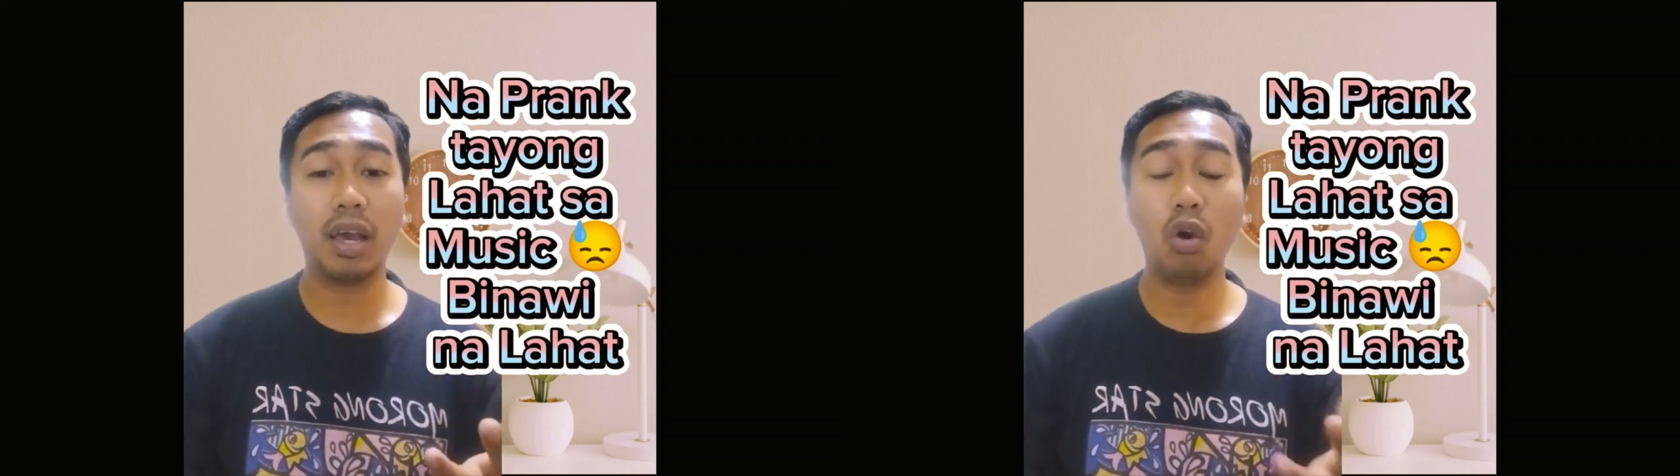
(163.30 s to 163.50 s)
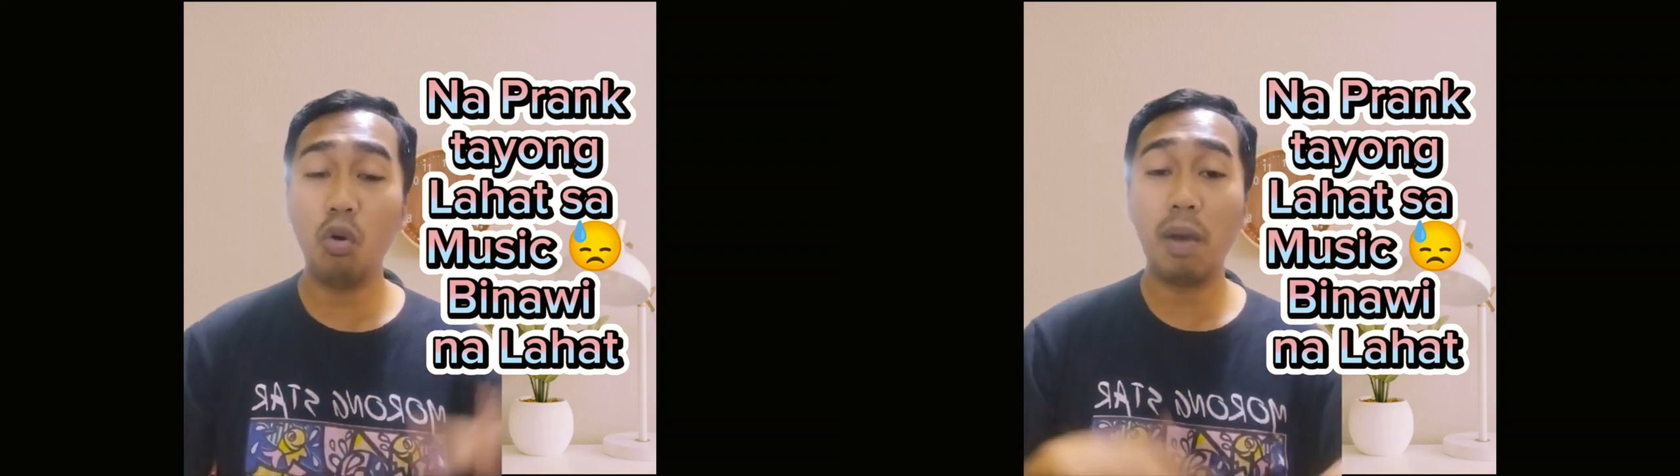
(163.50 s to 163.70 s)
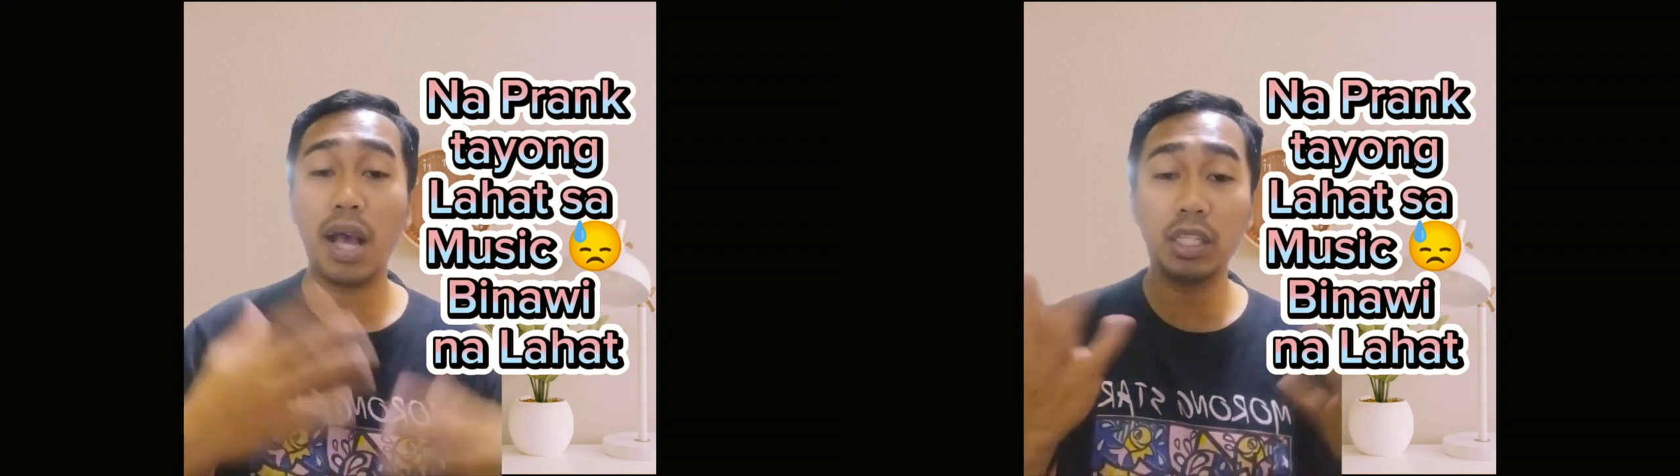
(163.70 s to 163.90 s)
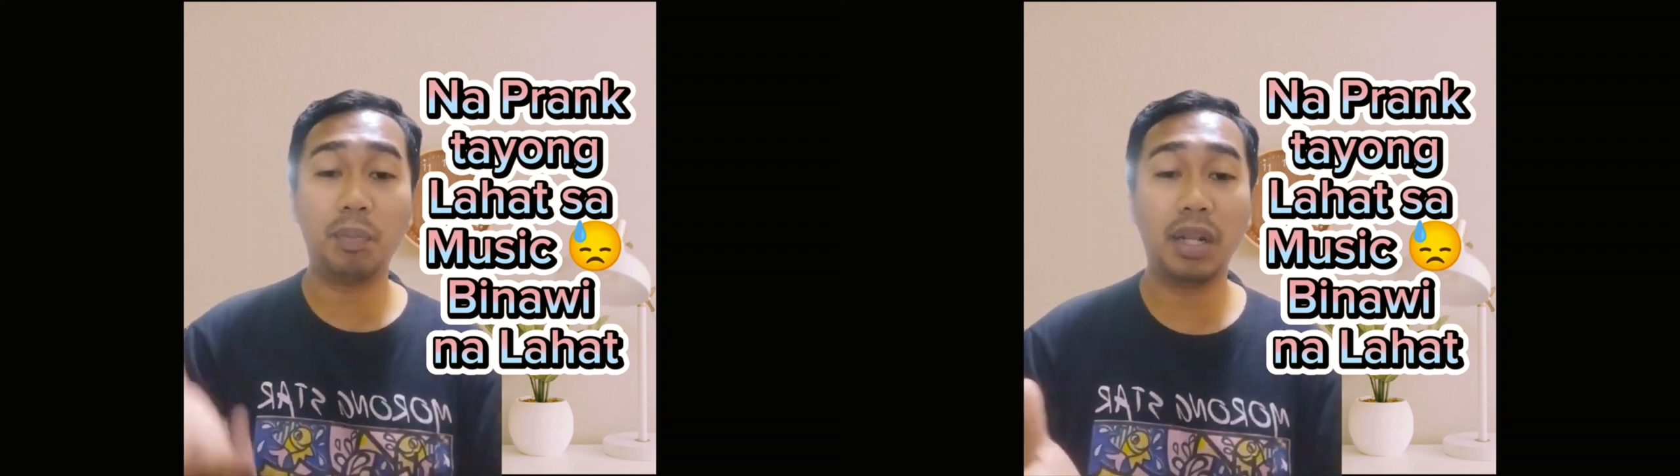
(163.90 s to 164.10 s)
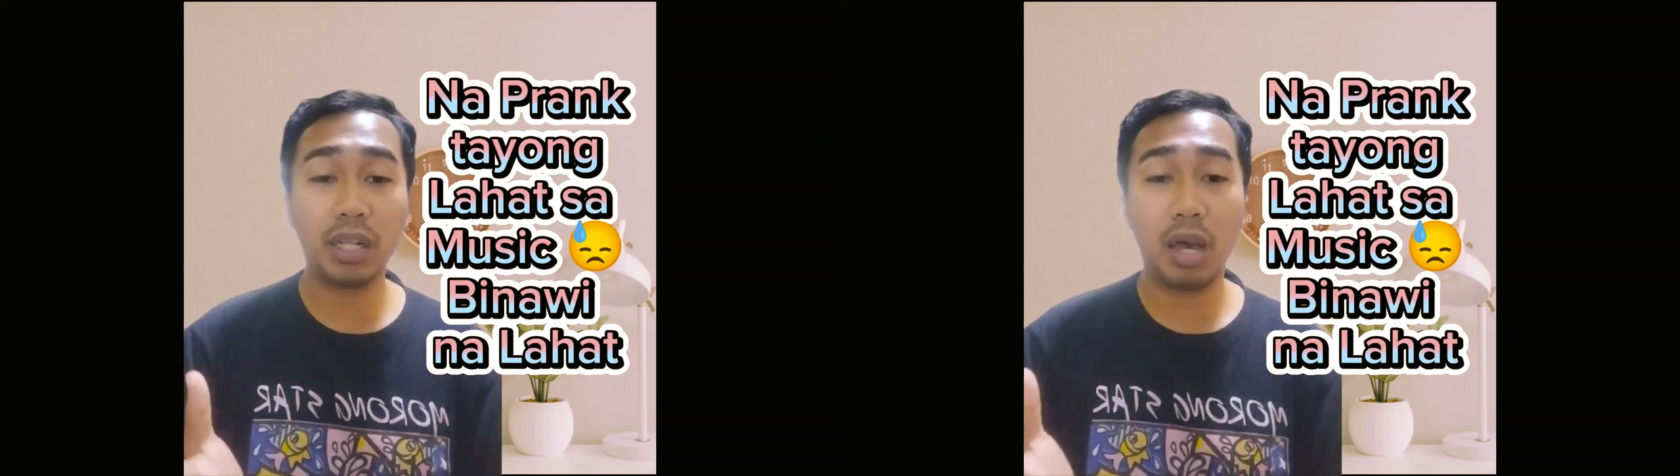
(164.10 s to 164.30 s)
ako umaasa
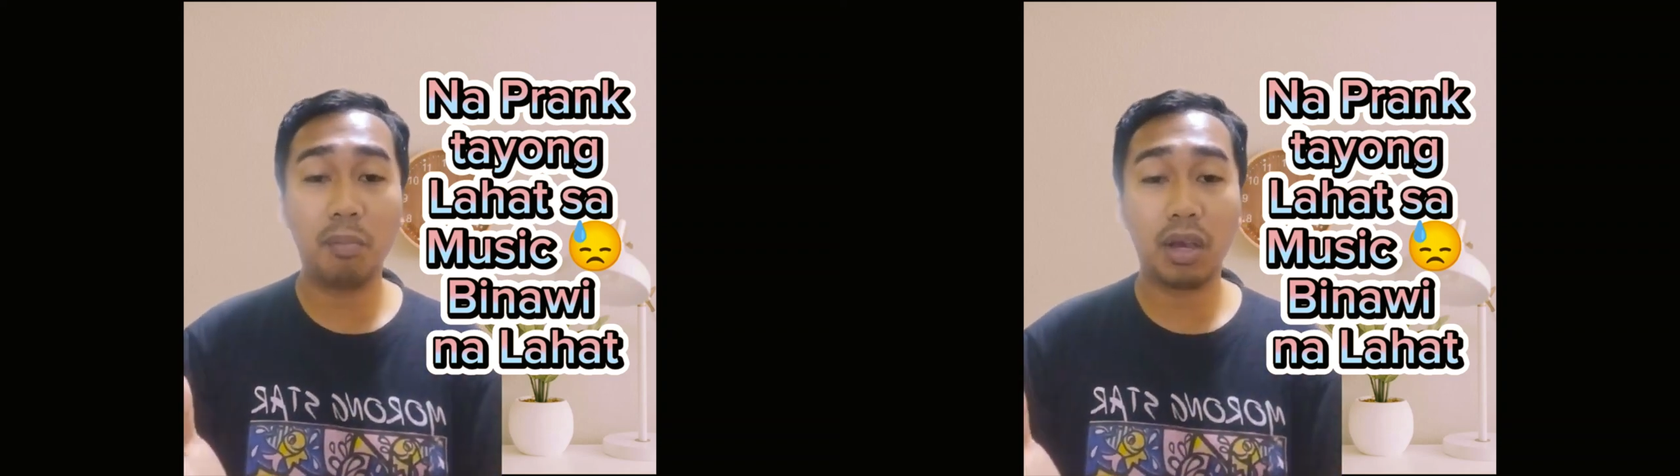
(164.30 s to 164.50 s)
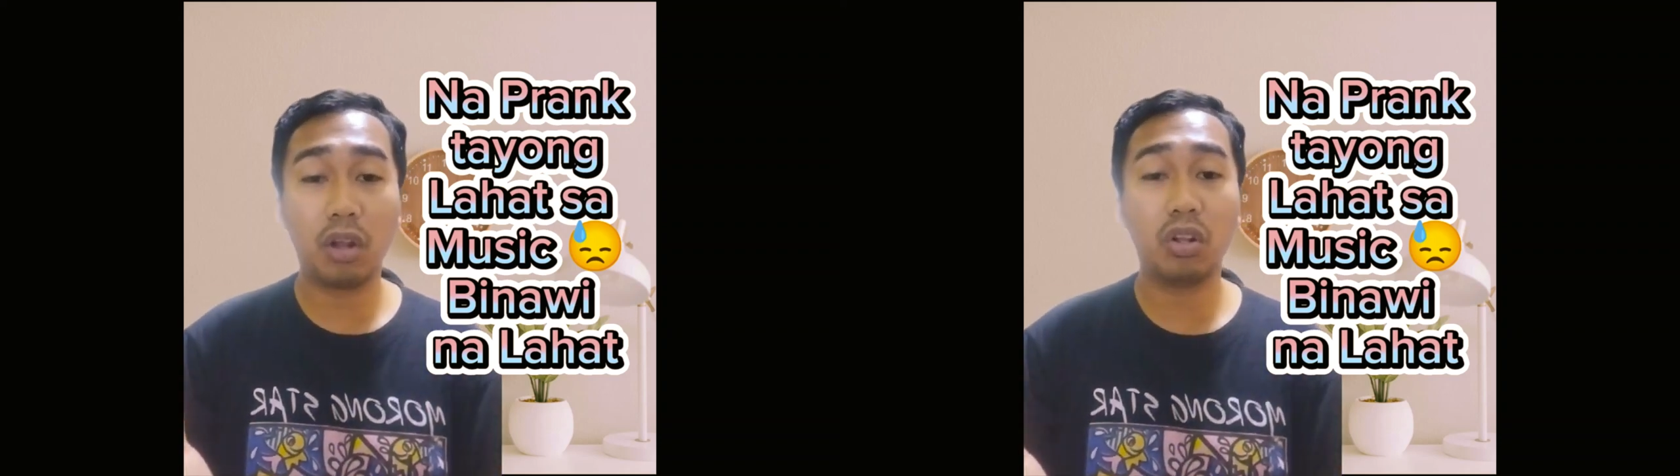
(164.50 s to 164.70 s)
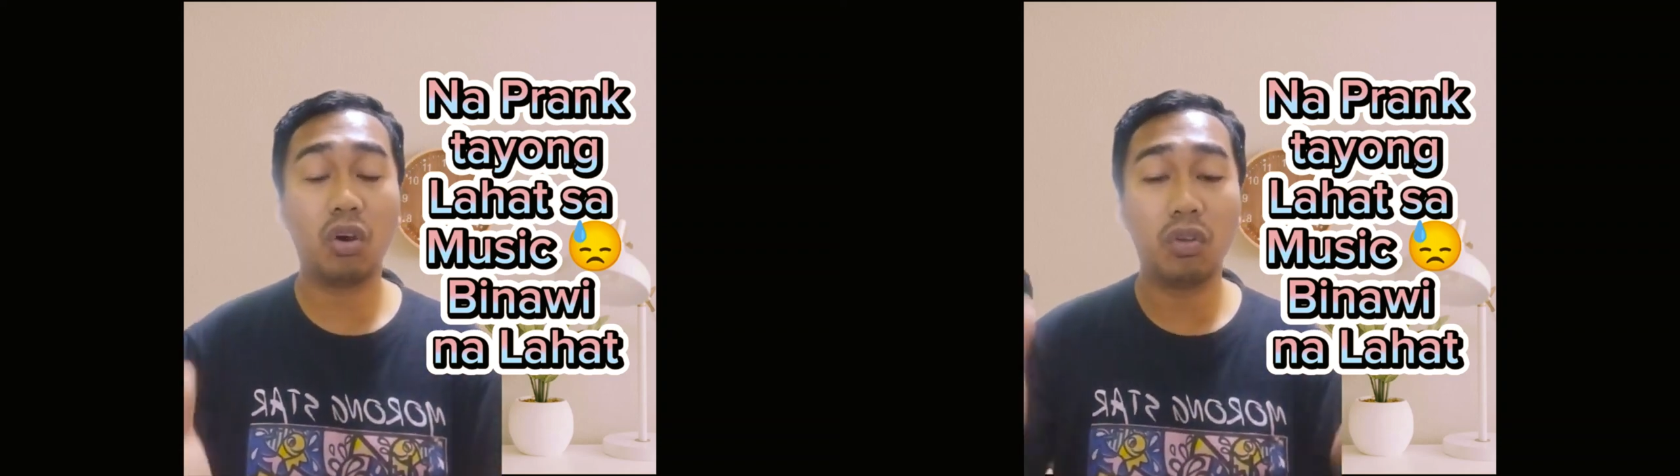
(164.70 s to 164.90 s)
pa lang na magkaroon